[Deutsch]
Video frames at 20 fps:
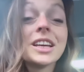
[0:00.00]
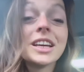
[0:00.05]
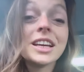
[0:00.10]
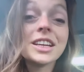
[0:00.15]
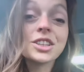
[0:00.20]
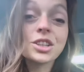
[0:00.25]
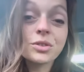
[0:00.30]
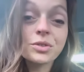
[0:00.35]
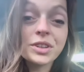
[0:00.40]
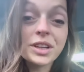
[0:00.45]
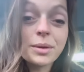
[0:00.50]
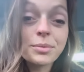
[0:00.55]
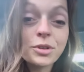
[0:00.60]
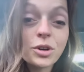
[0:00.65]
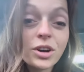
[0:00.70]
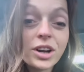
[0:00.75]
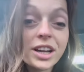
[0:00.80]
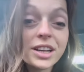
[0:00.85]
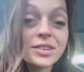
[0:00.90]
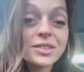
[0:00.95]
Ich hoffe, ihr habt
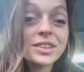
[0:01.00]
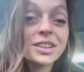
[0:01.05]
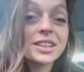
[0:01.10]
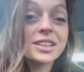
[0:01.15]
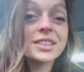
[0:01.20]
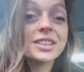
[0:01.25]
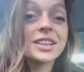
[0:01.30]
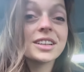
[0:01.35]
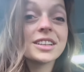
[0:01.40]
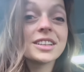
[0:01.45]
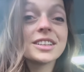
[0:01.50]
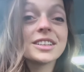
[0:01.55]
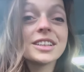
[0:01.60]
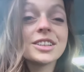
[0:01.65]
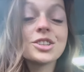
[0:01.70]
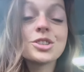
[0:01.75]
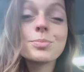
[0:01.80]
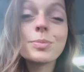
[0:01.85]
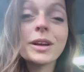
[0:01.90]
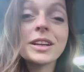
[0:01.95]
auch einen äh,
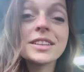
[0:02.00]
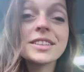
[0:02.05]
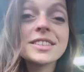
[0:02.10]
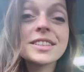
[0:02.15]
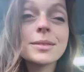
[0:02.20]
entspannten